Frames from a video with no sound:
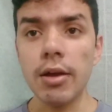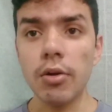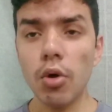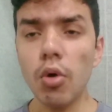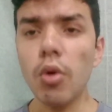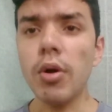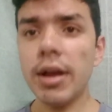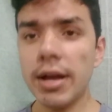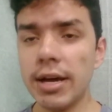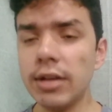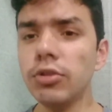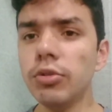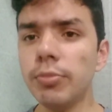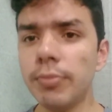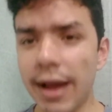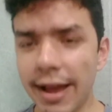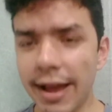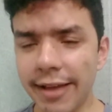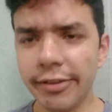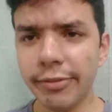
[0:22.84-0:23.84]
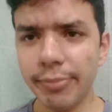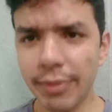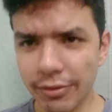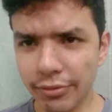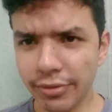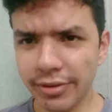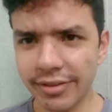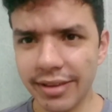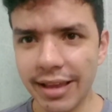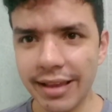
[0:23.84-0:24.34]
colocando mais pra
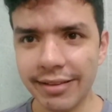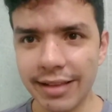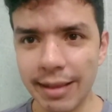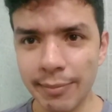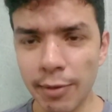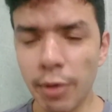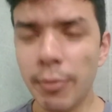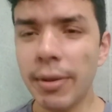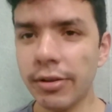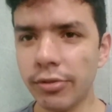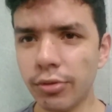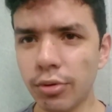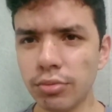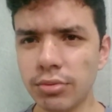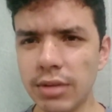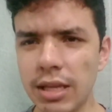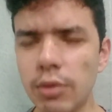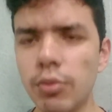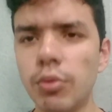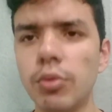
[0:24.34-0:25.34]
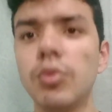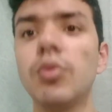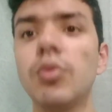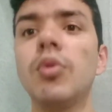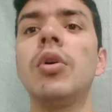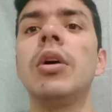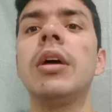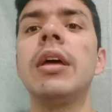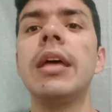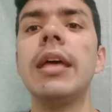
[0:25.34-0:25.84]
vocês, tá bom? Mais
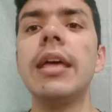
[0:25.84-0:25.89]
conteúdo.